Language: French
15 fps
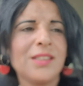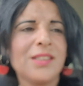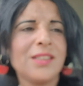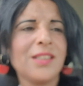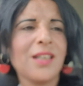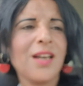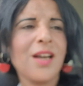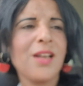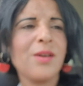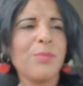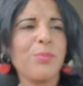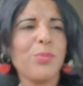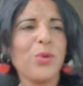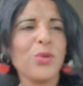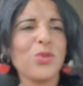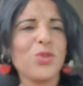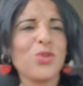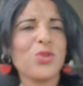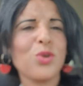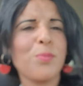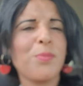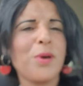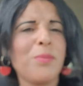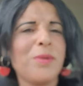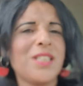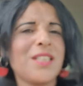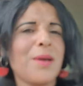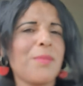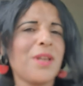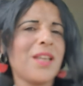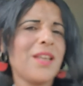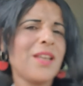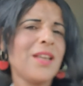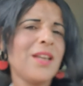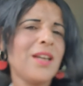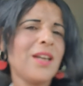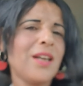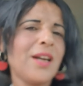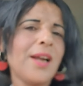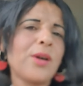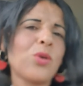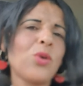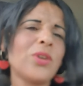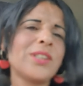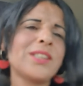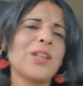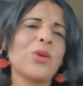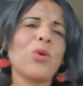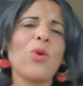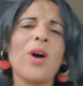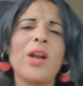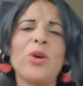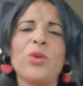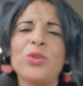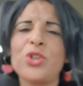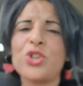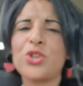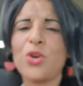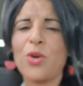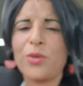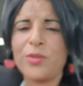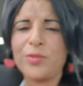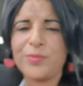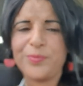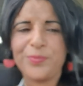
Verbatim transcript: tirane, bonne souple mes amis. La corde, ça court à Longchamp.